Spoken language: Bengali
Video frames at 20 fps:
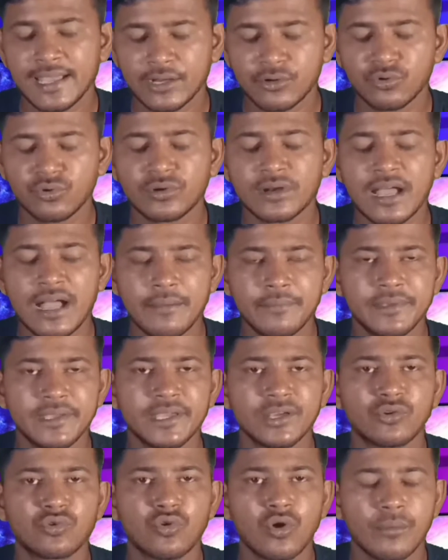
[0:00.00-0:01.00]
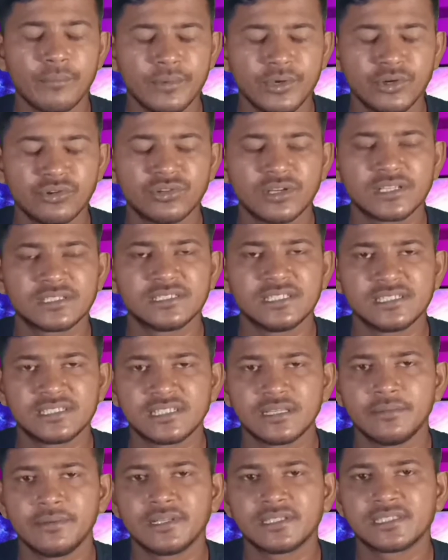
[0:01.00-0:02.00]
এখন আমি কম্পিউটার
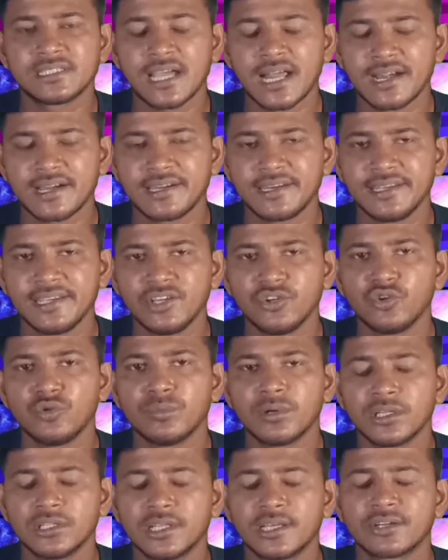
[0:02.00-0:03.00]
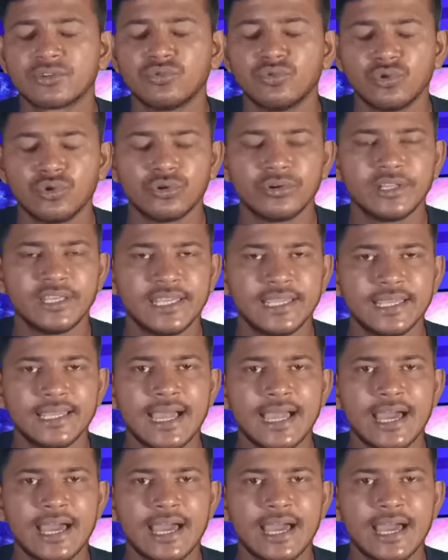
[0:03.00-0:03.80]
সিস্টেমের চারটি উপাদানগুলো নিয়ে